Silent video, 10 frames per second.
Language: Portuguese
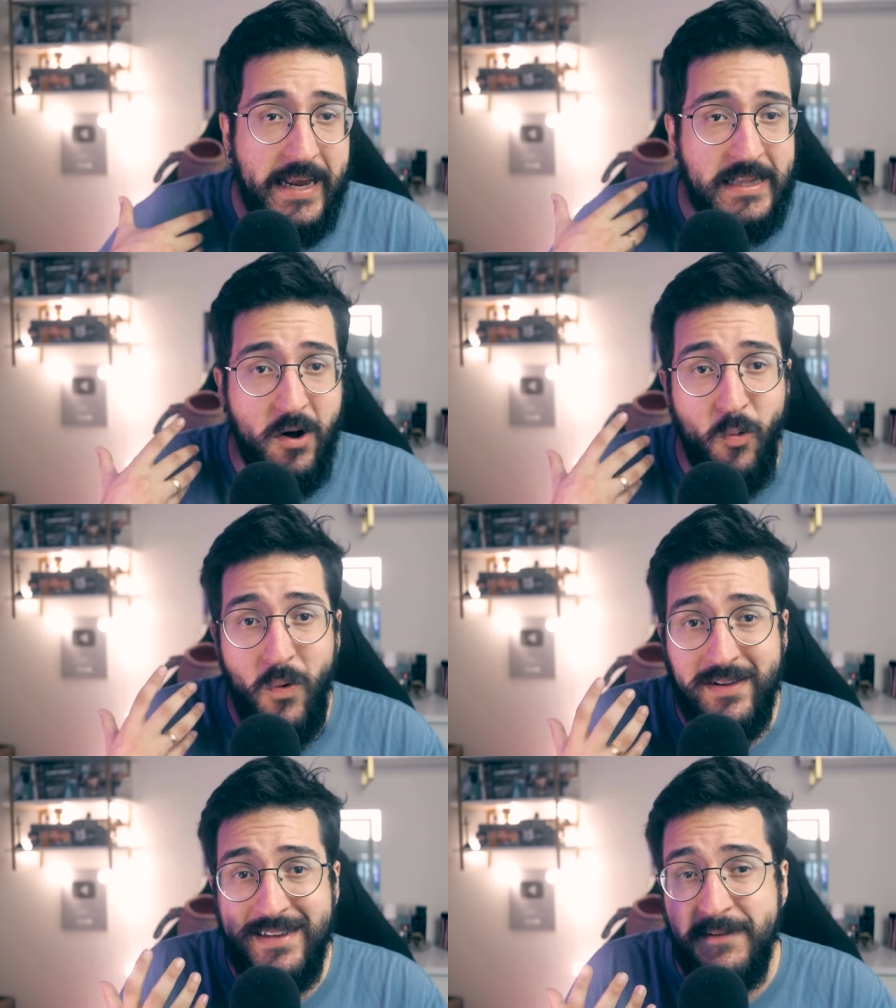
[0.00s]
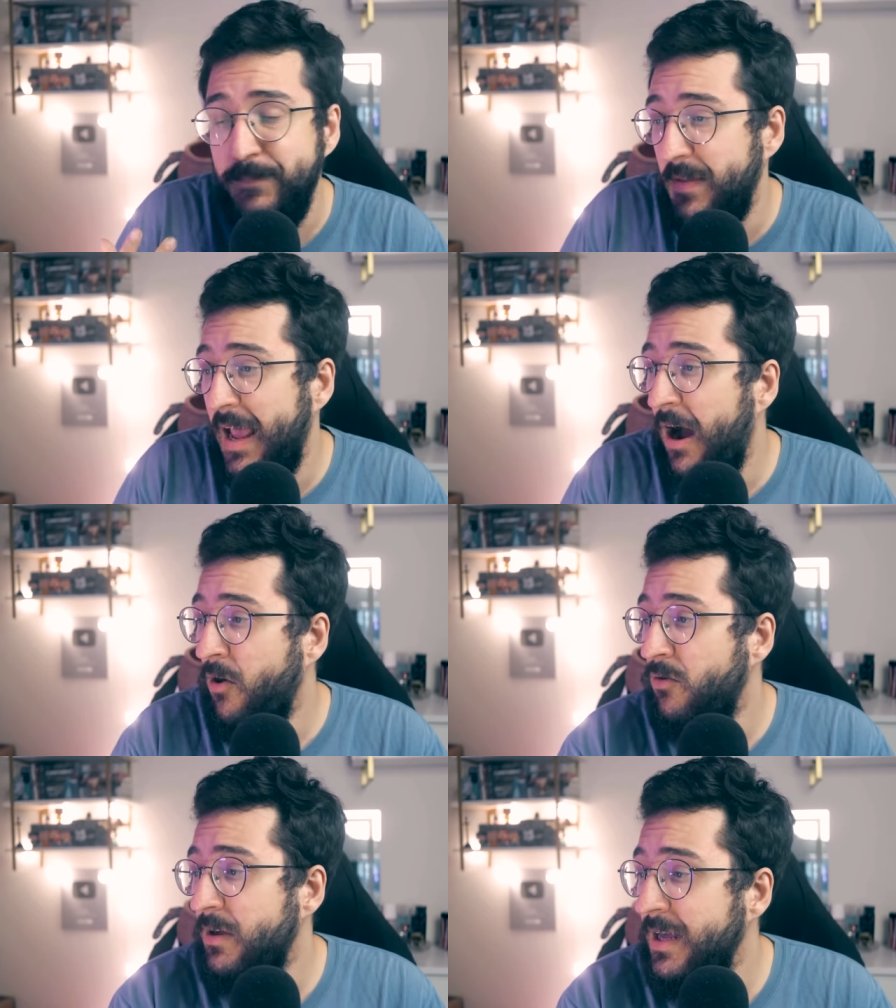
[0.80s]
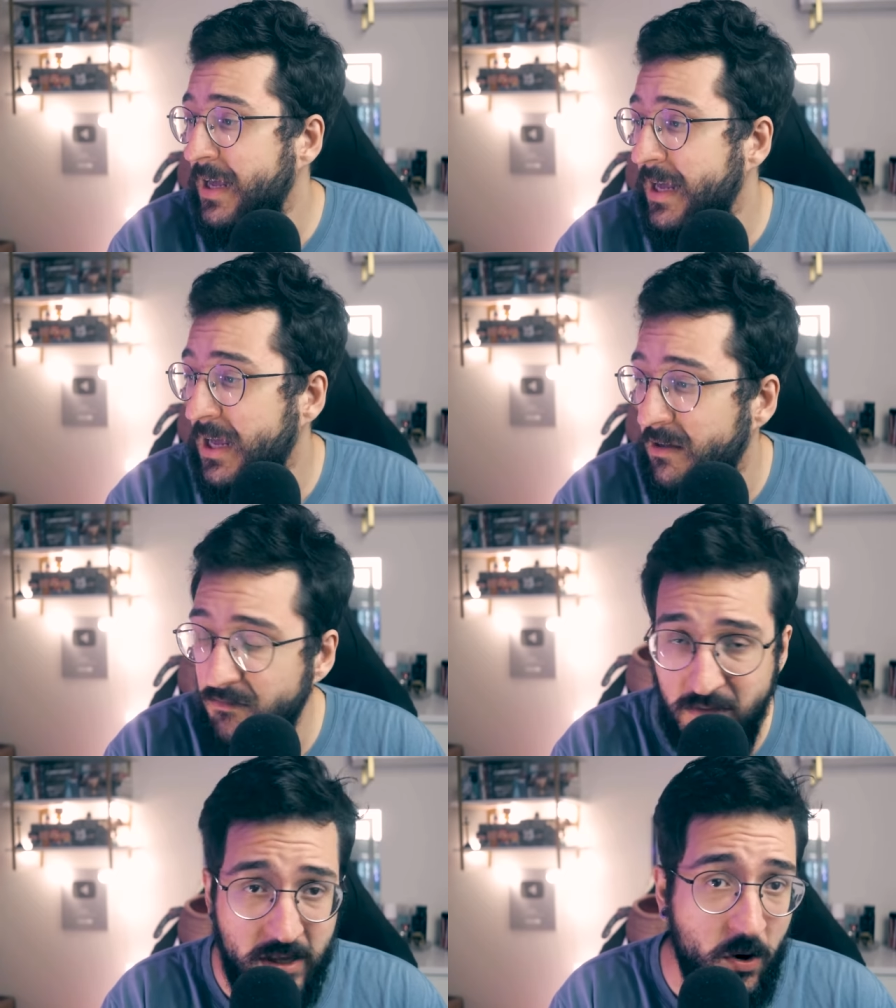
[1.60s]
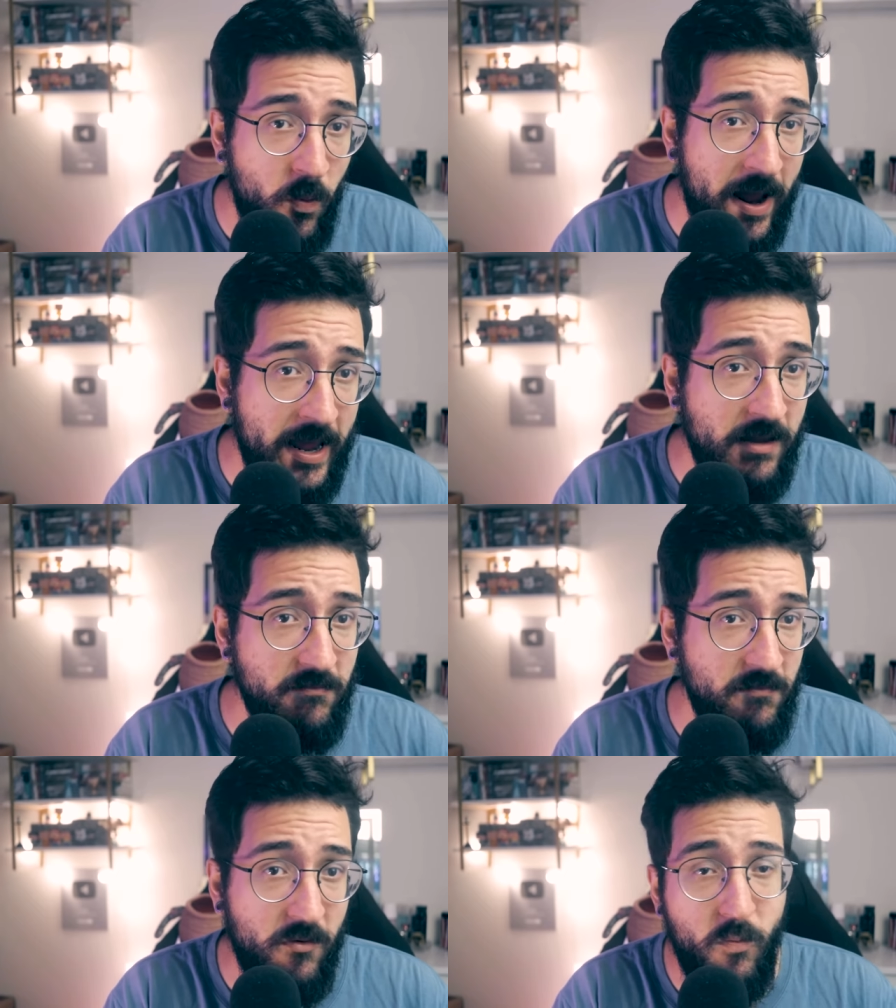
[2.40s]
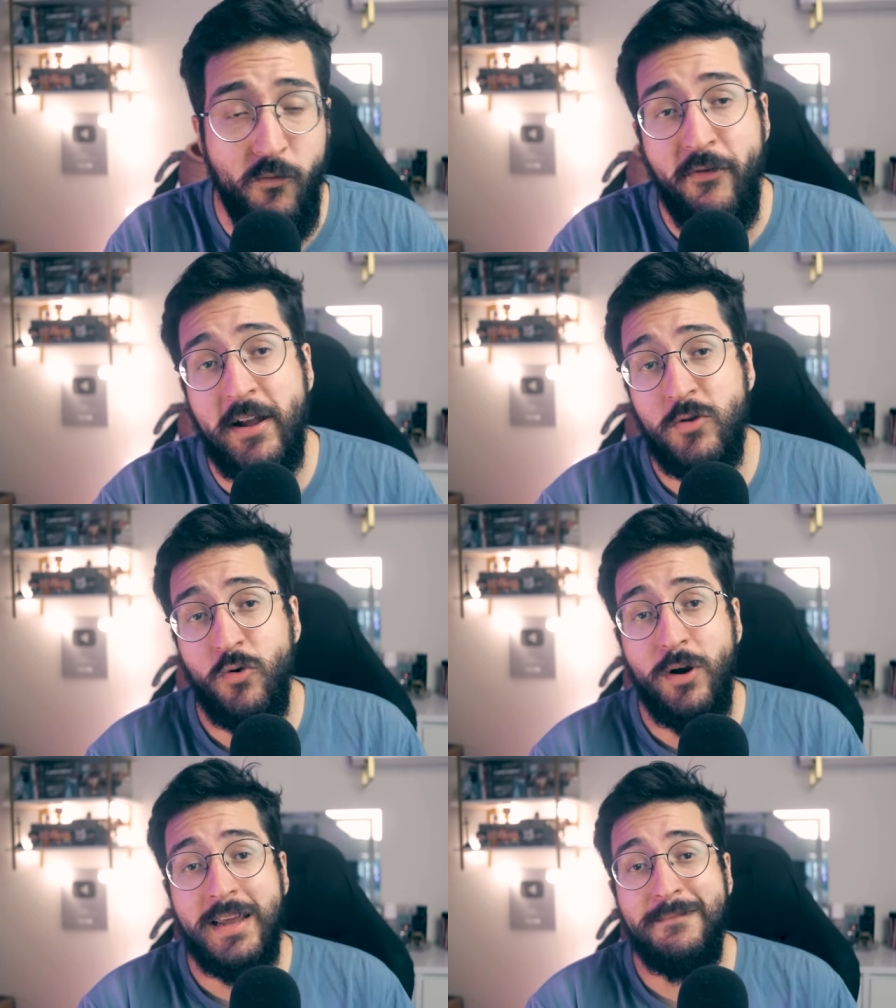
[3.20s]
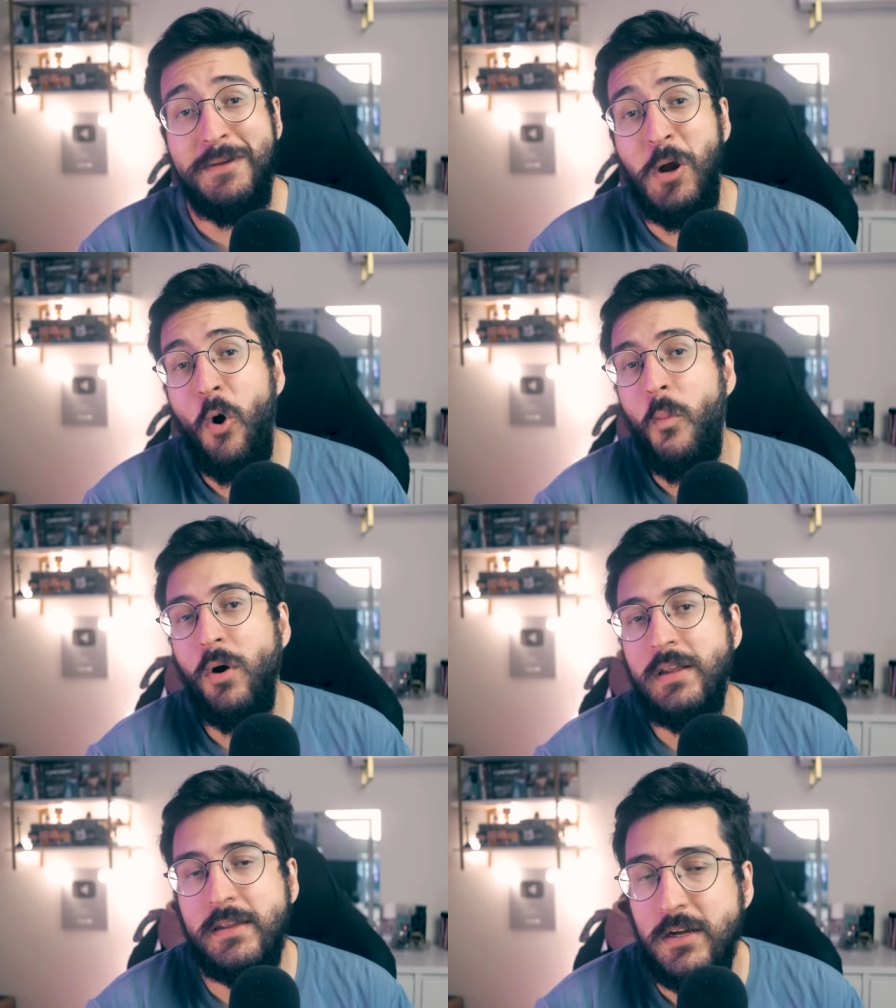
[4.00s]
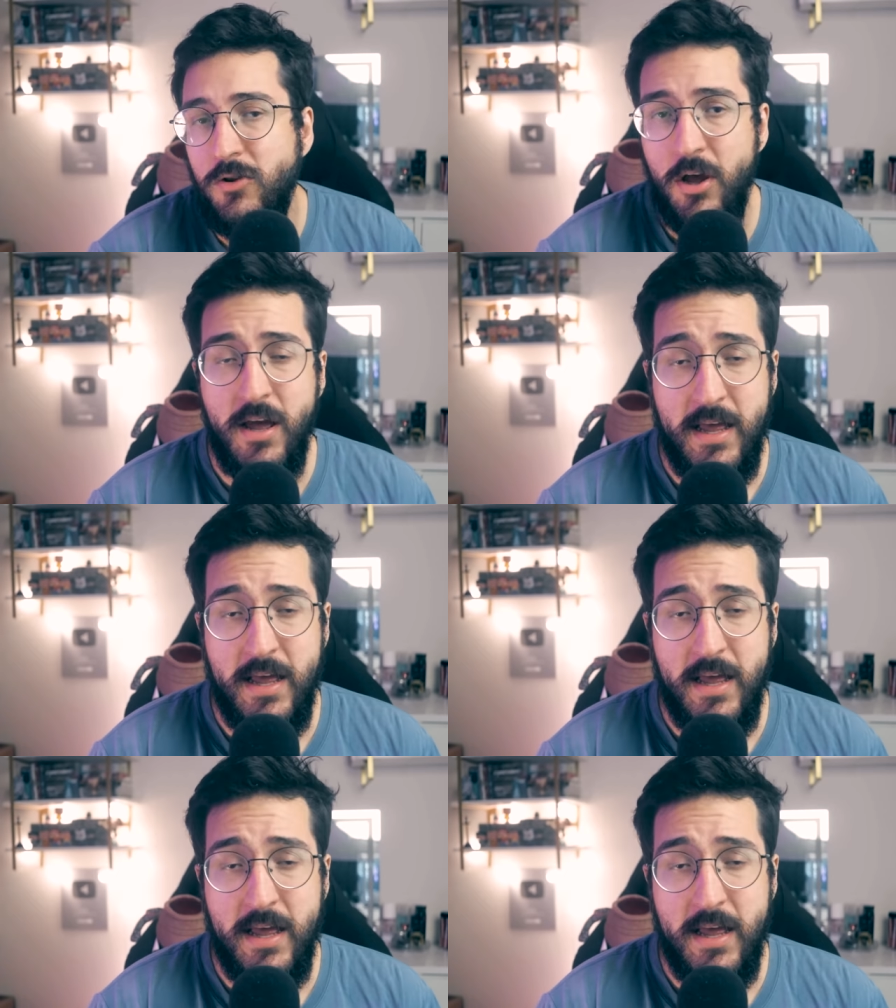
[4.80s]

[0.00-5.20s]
então, assim, é algo que não é um fator que me incomoda tanto.